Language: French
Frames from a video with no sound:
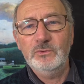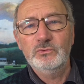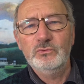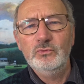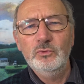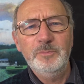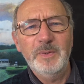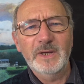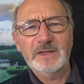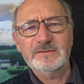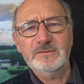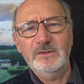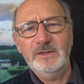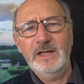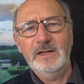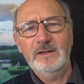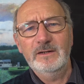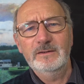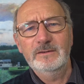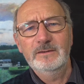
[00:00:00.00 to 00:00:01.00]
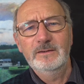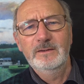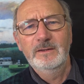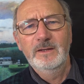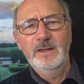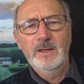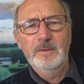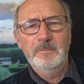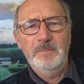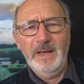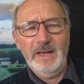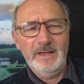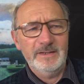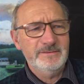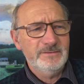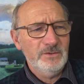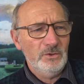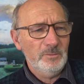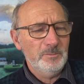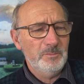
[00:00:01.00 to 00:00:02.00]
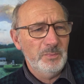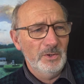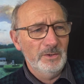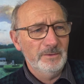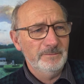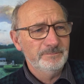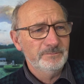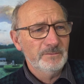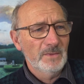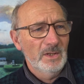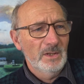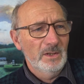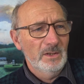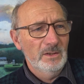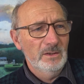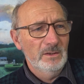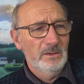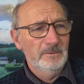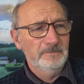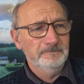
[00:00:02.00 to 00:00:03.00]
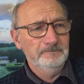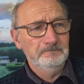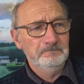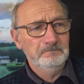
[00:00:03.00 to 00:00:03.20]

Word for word: du goût personnel. Par exemple, euh,